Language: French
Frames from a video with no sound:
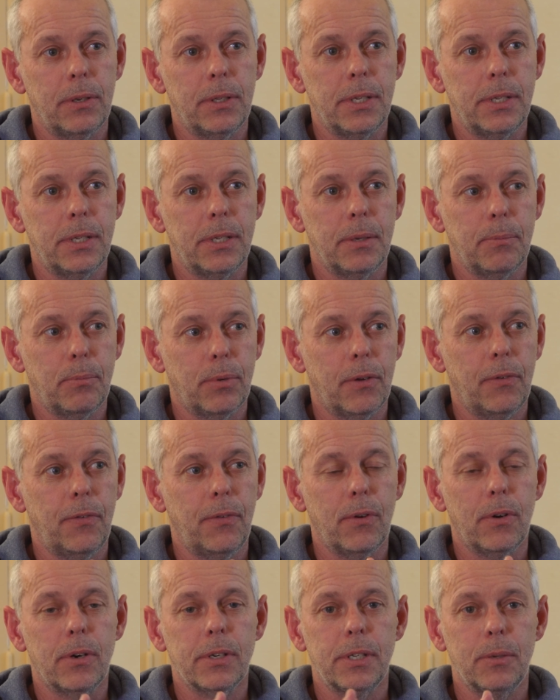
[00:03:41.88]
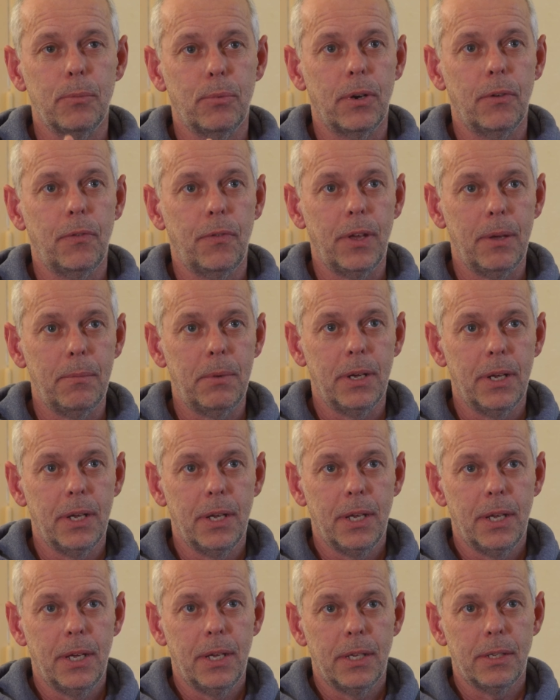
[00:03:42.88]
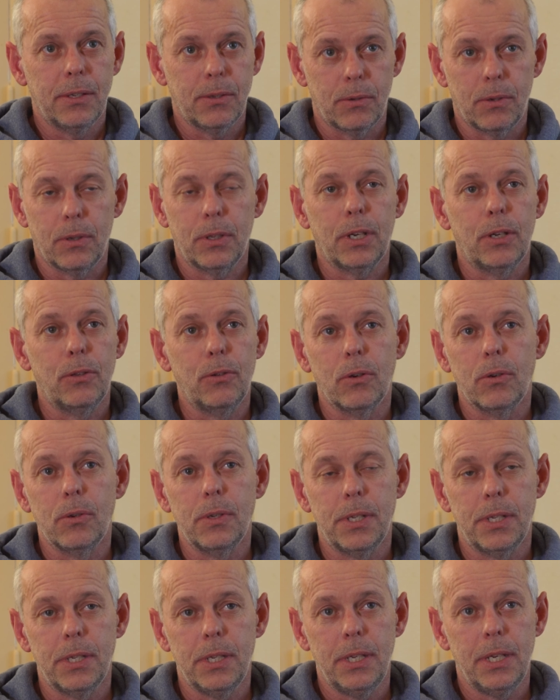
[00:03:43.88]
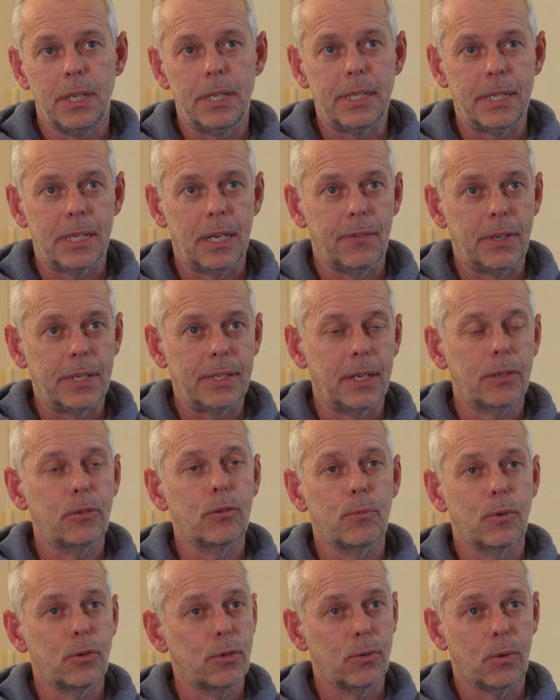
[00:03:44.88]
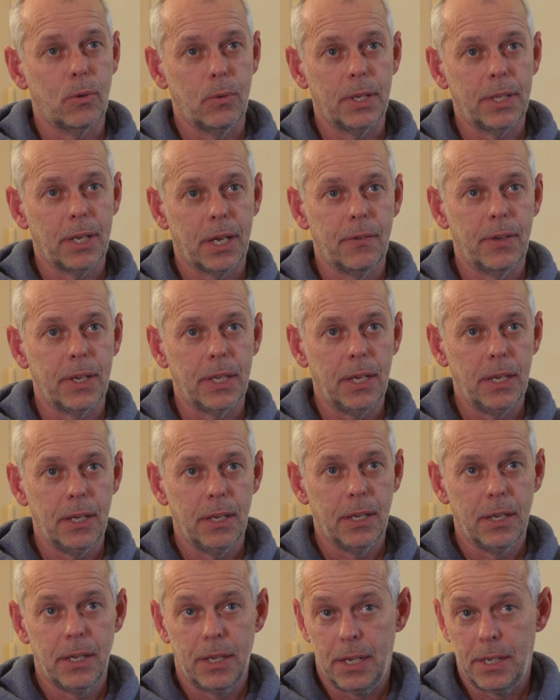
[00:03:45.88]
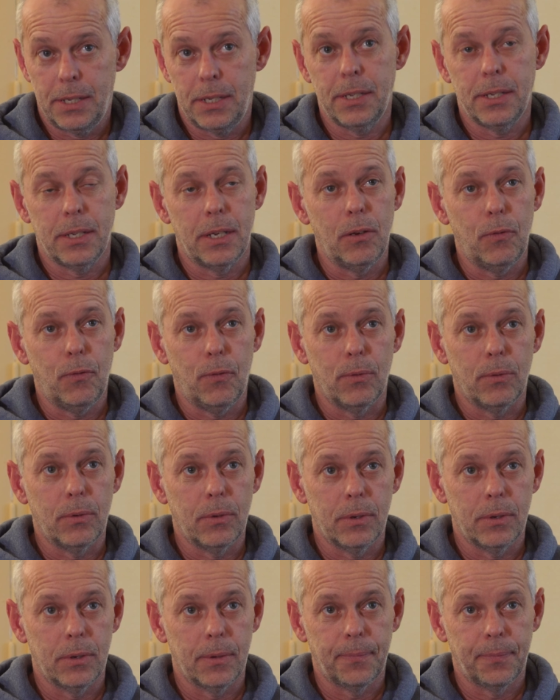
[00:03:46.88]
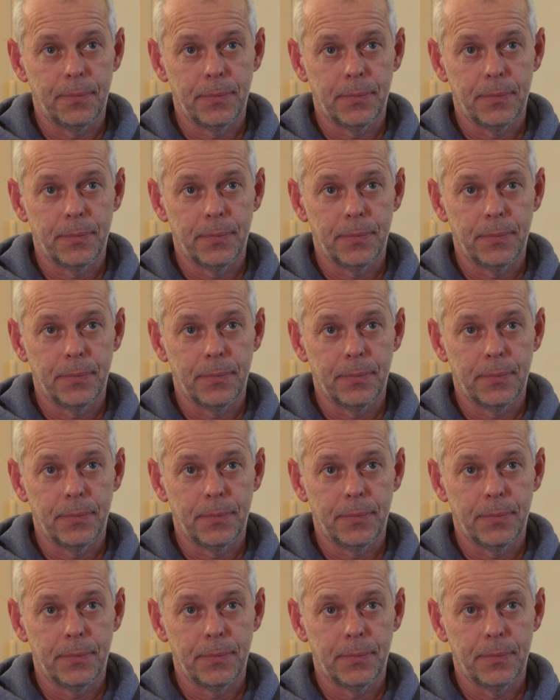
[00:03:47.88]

connaît ses points forts, ses points faibles, son entraîneur aussi, ils savent exactement sur quoi travailler, et c'est ce qu'ils font euh,